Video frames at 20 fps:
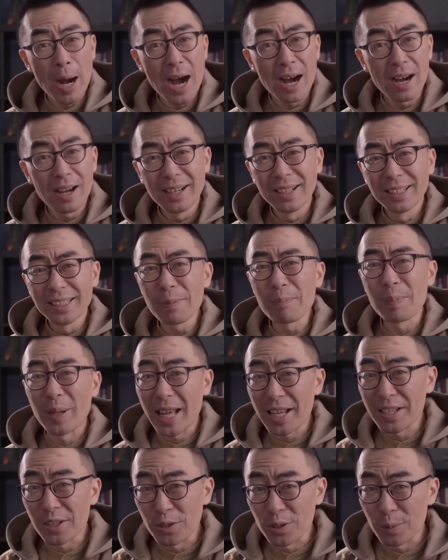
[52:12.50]
怕，它本
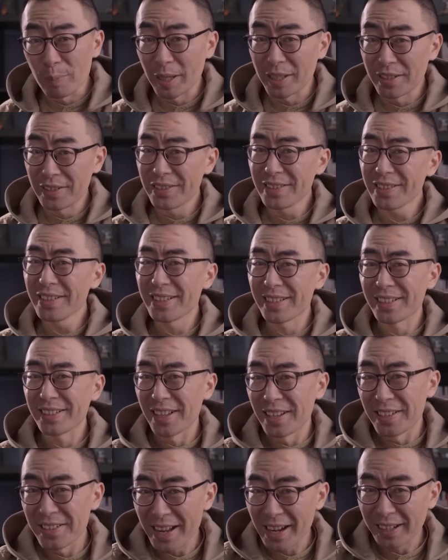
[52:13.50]
来就是被设计
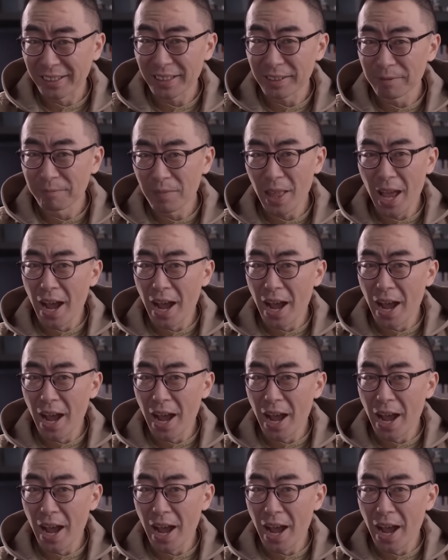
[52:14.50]
成这样的。